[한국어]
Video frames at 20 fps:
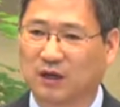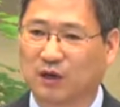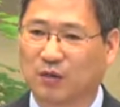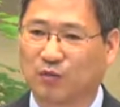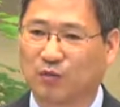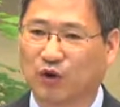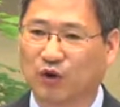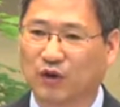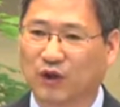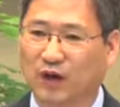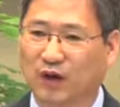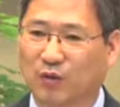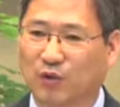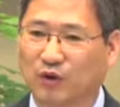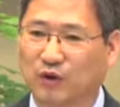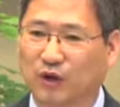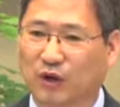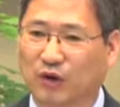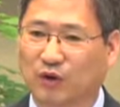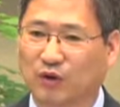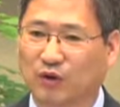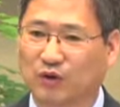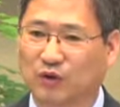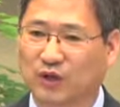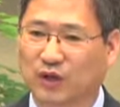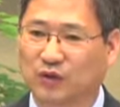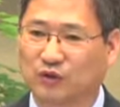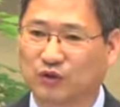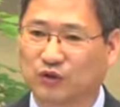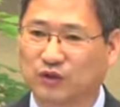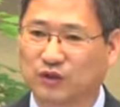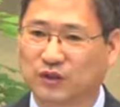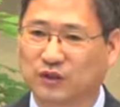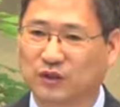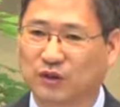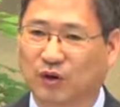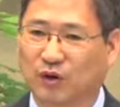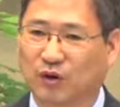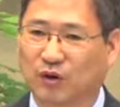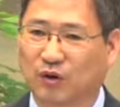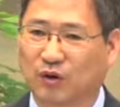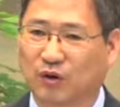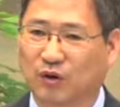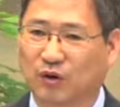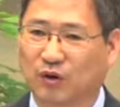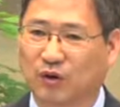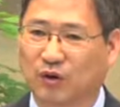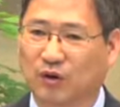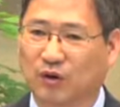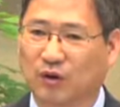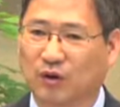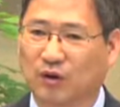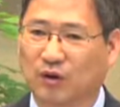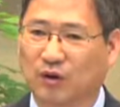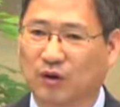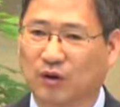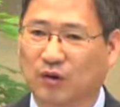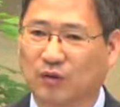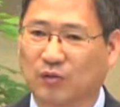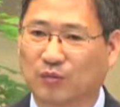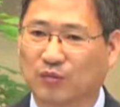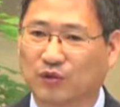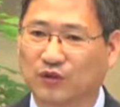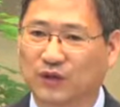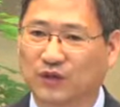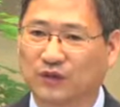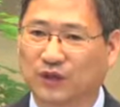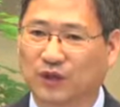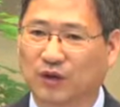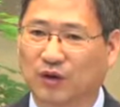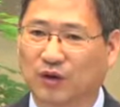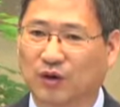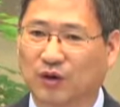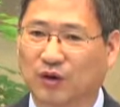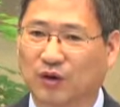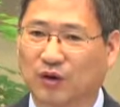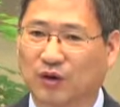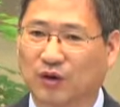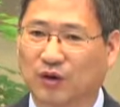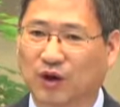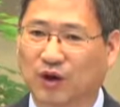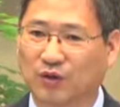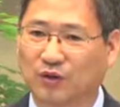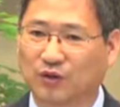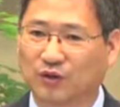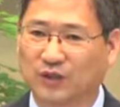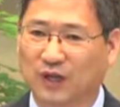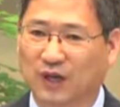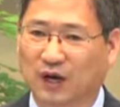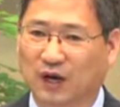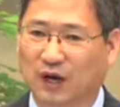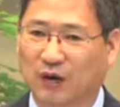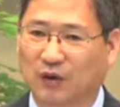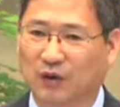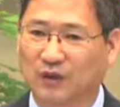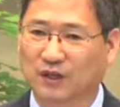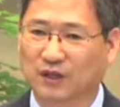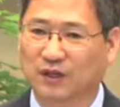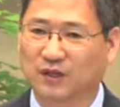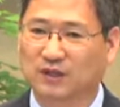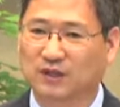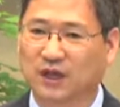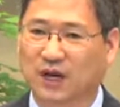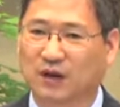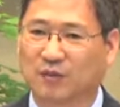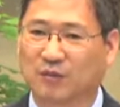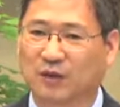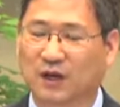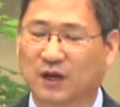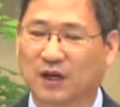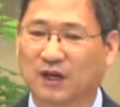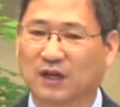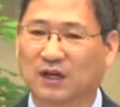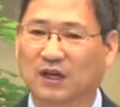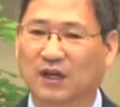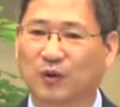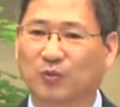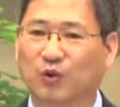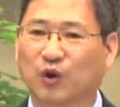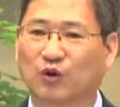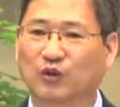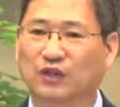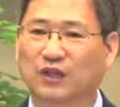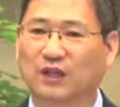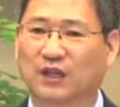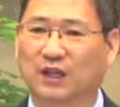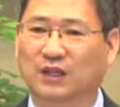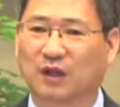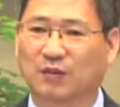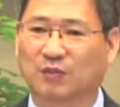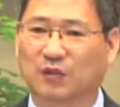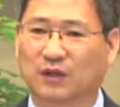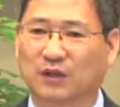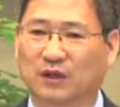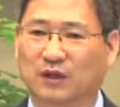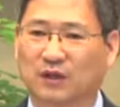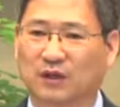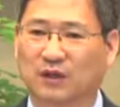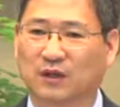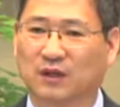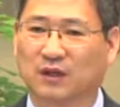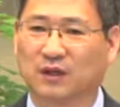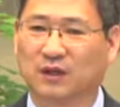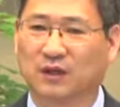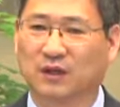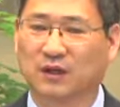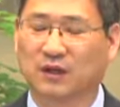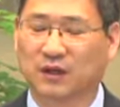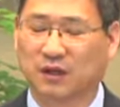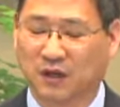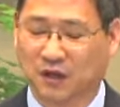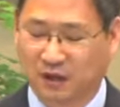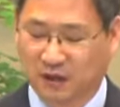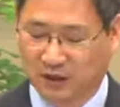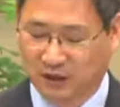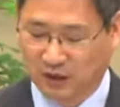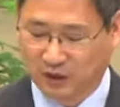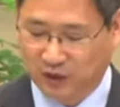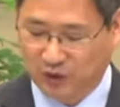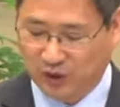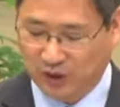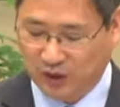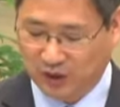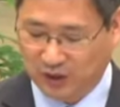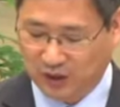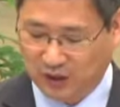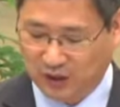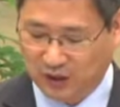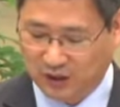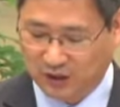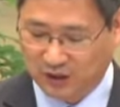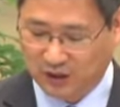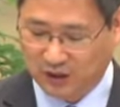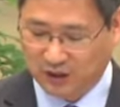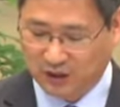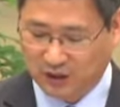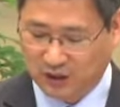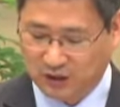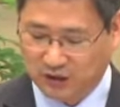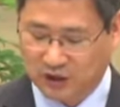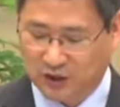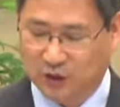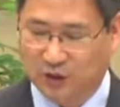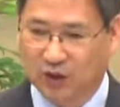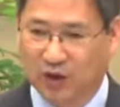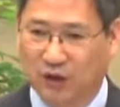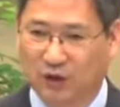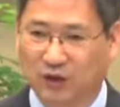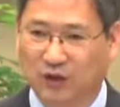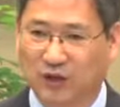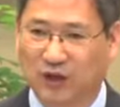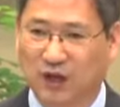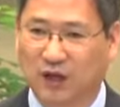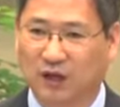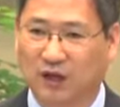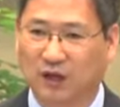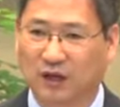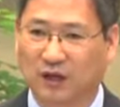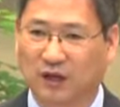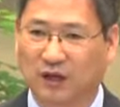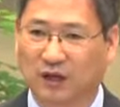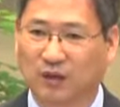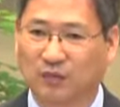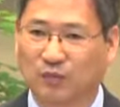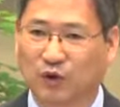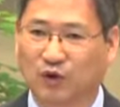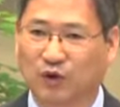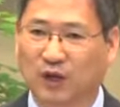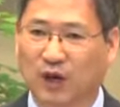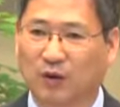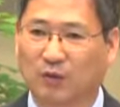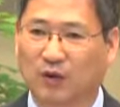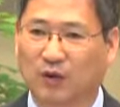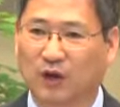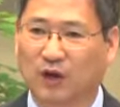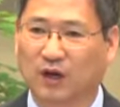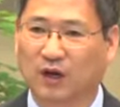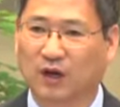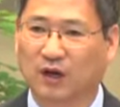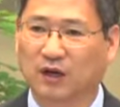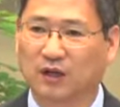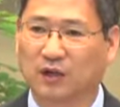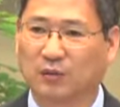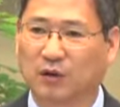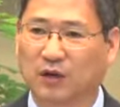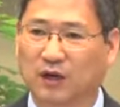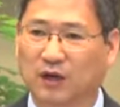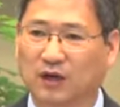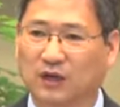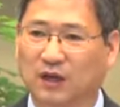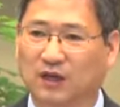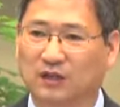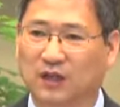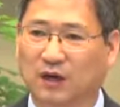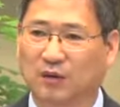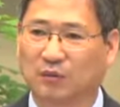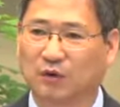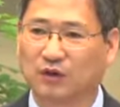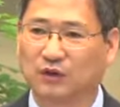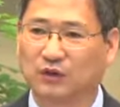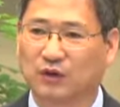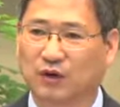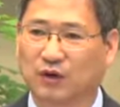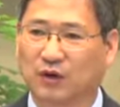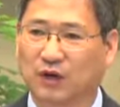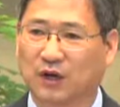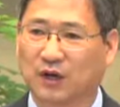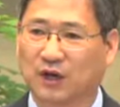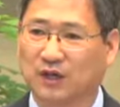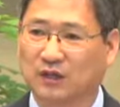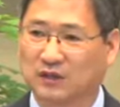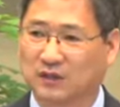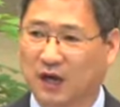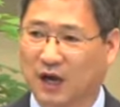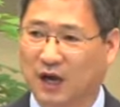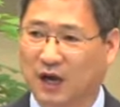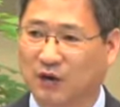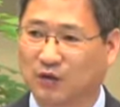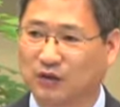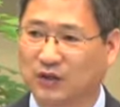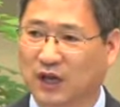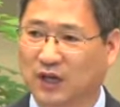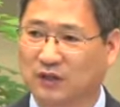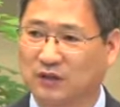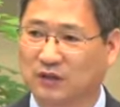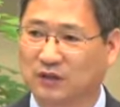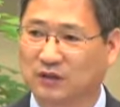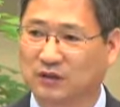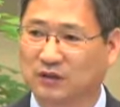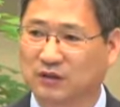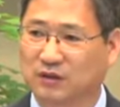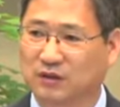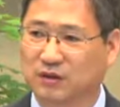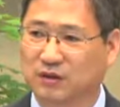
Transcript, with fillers: 본대를 못 따라오고 뒤에 축처지 갖고 부정적이고 어두운 생각을 하고 있는 그 사람 그게 표적이 됐답니다 그 뒤를 치고 나오는데 본대가 보니까 끝에 보니까 끝에가 사람 보이죠 자꾸 사라지는 거죠